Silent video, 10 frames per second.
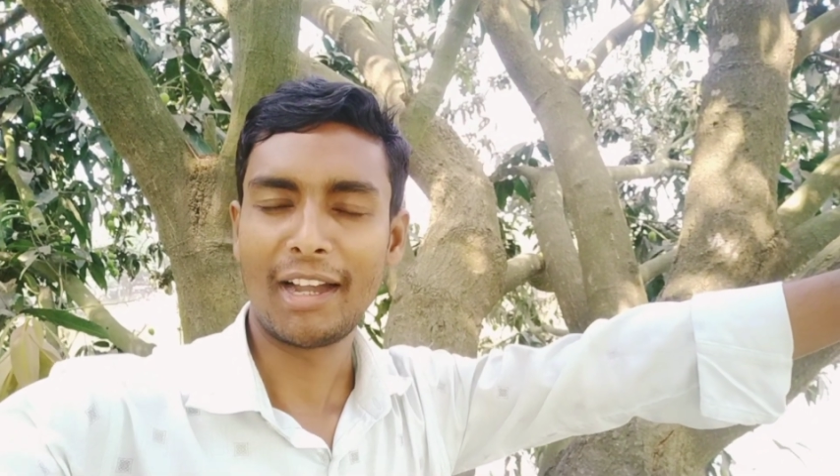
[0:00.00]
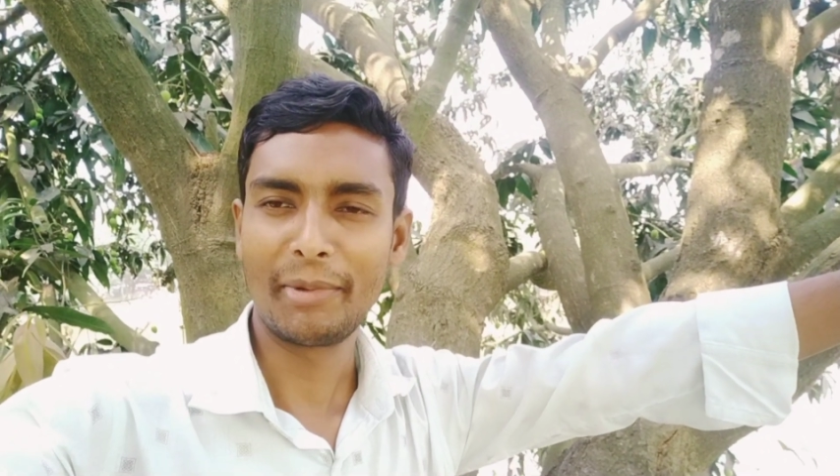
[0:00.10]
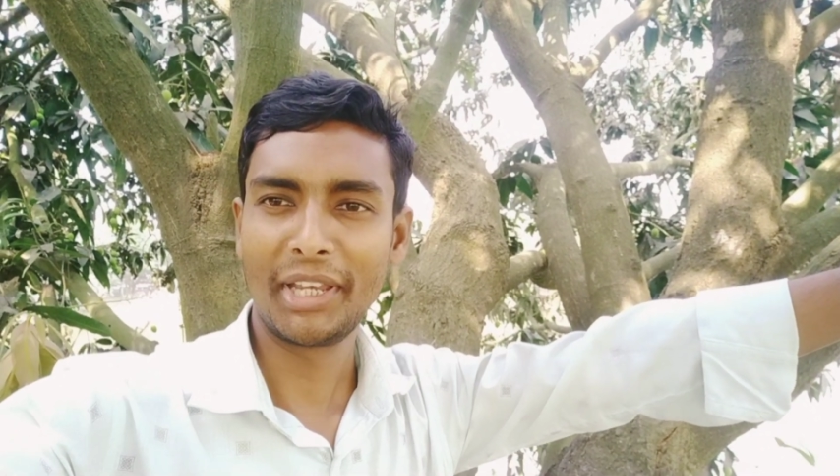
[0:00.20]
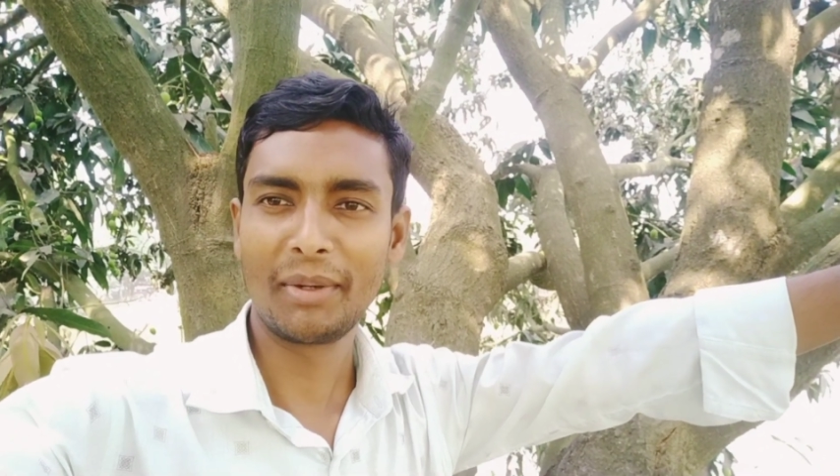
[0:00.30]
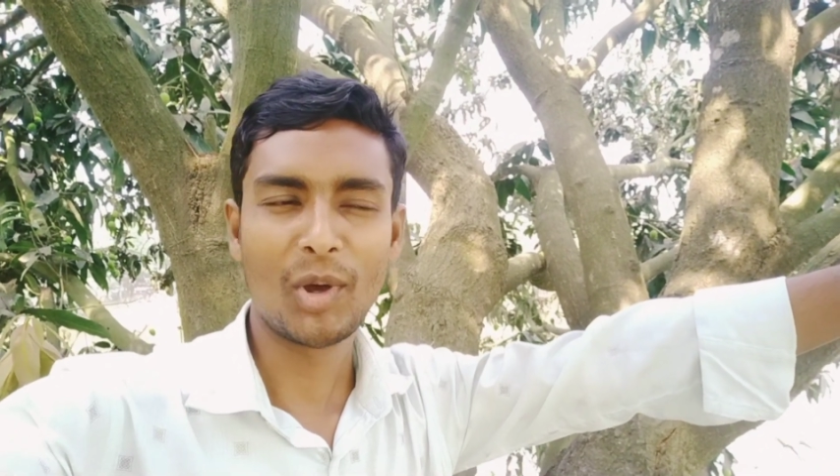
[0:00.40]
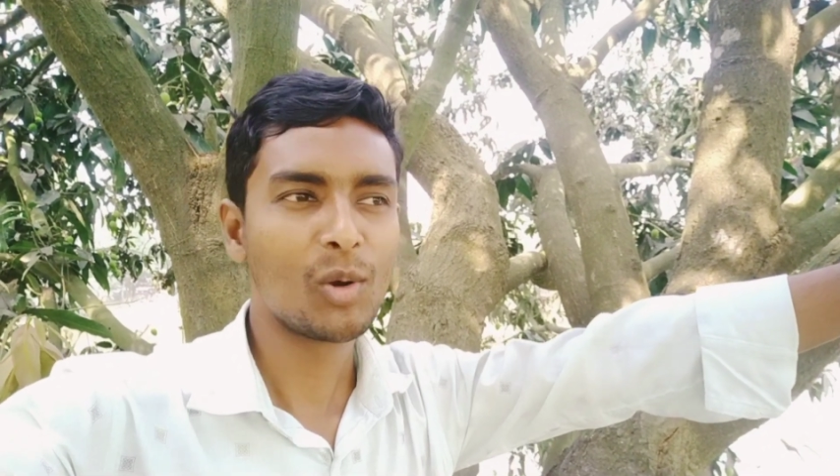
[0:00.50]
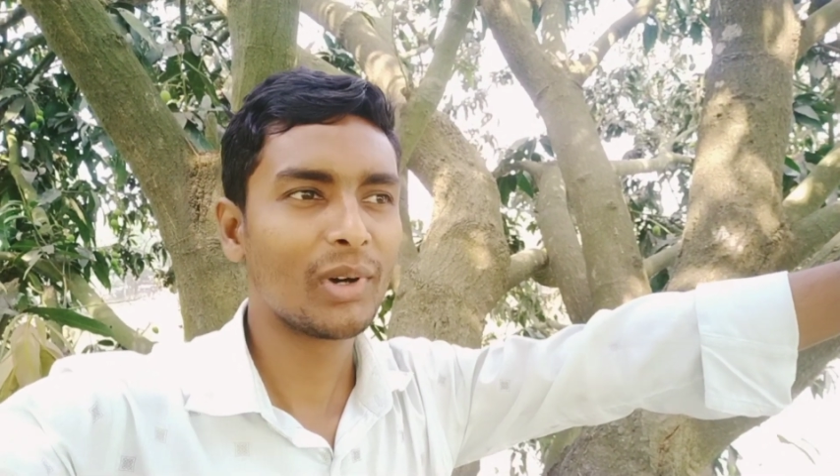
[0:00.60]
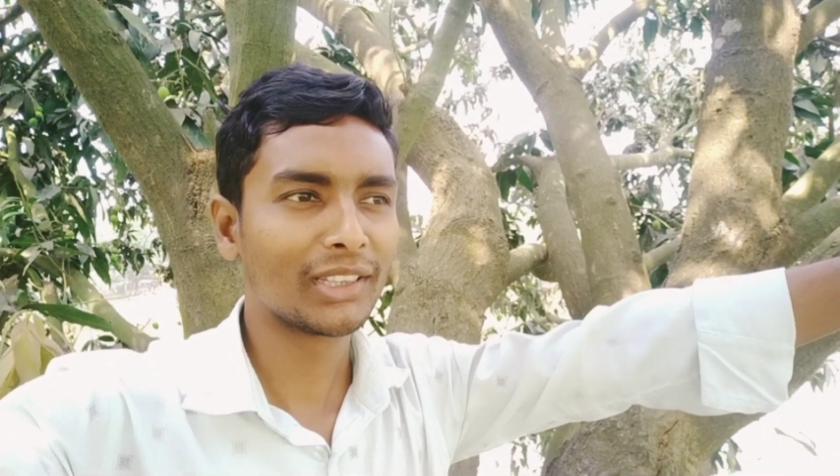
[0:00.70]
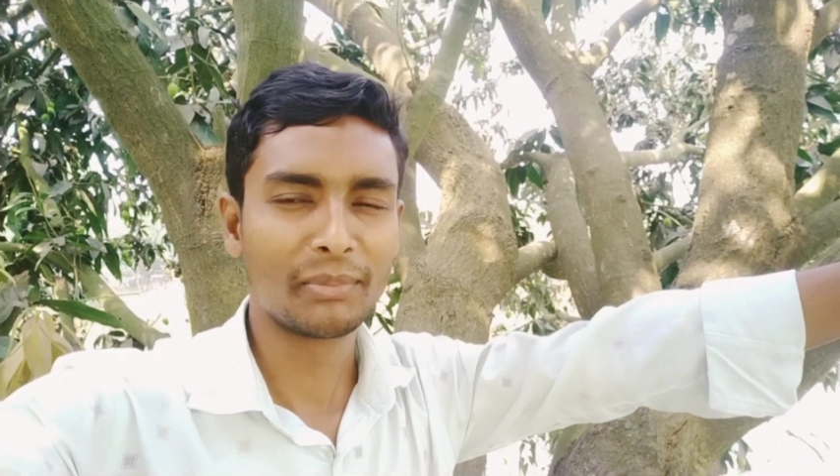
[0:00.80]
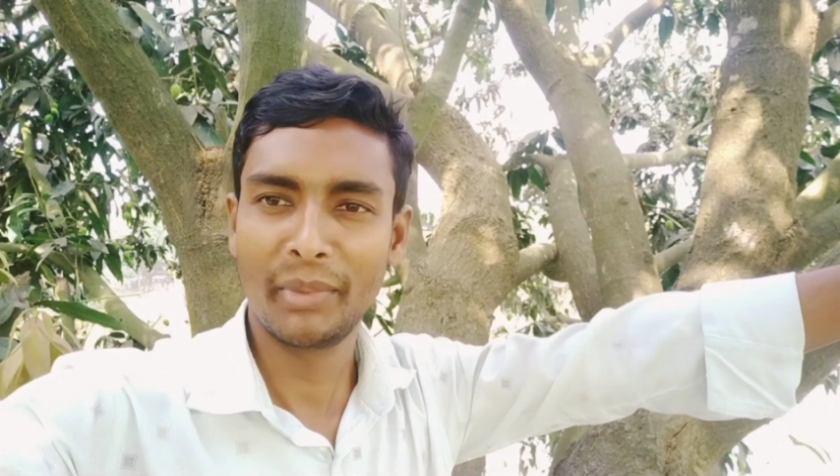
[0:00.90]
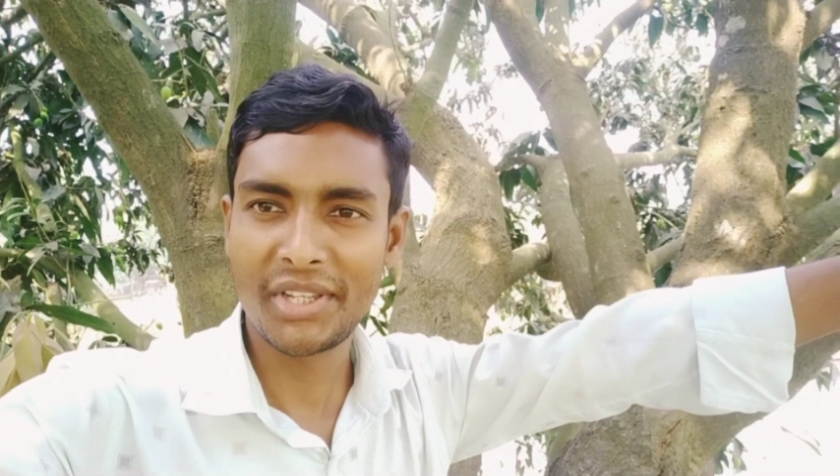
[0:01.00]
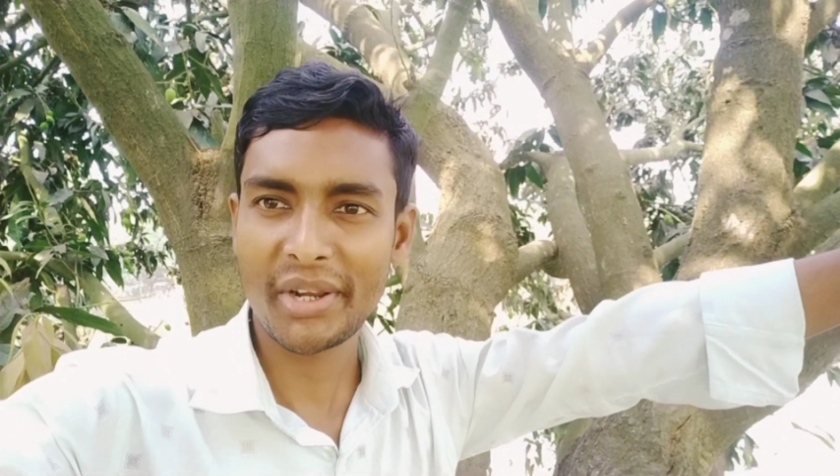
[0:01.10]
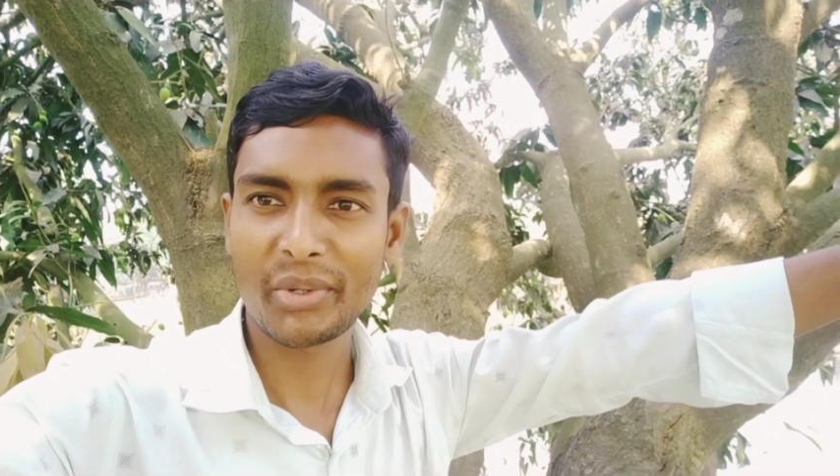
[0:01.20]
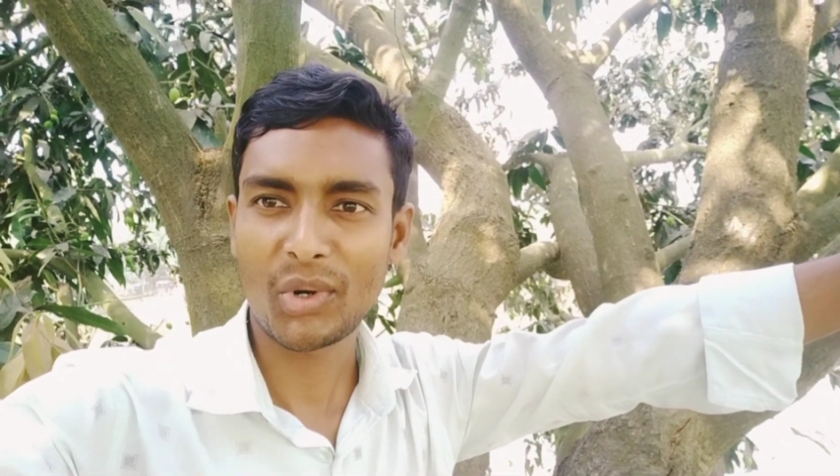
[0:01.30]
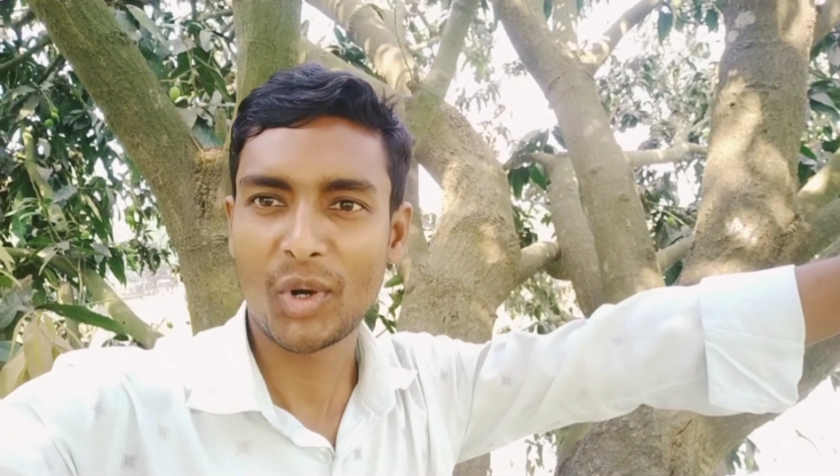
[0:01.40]
আমি মোহাম্মদ
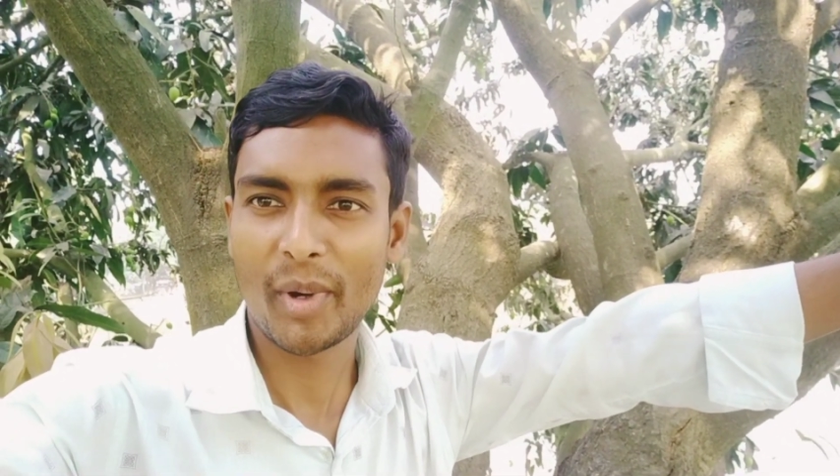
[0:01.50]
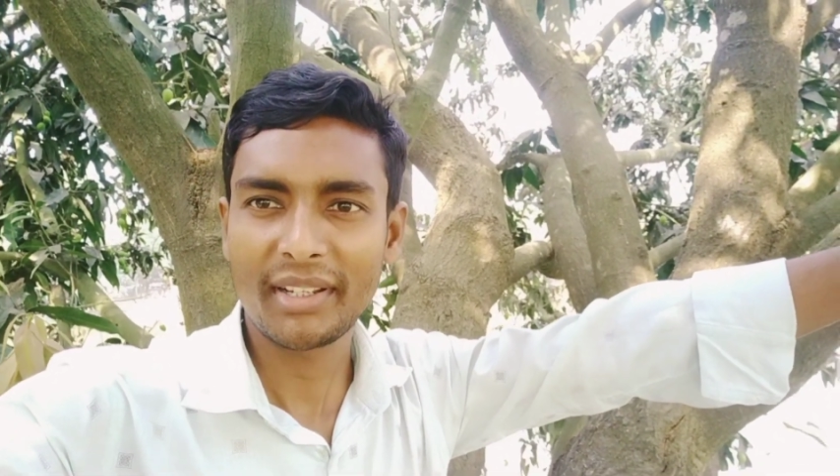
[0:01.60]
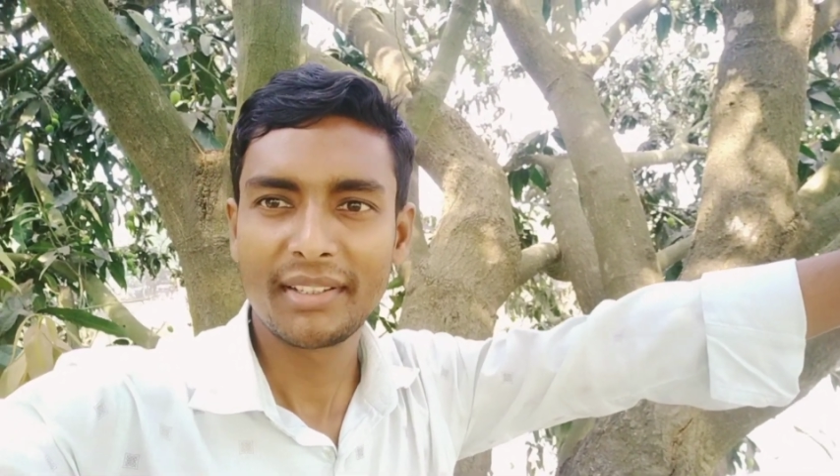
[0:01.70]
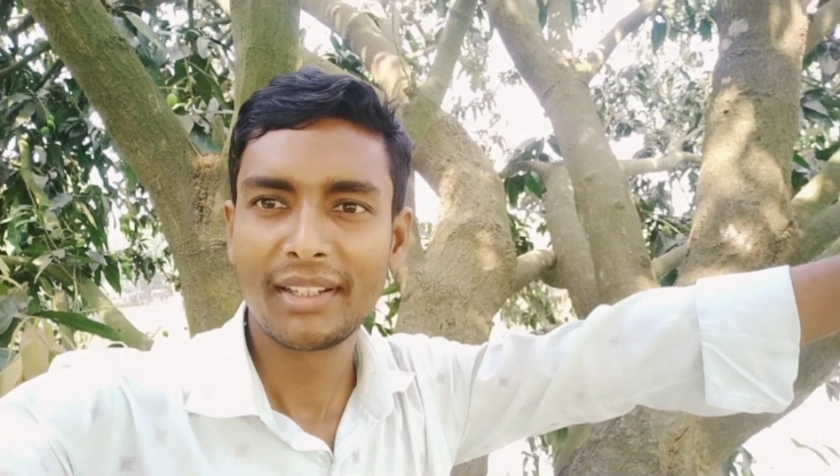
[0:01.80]
মিজানুর রহমান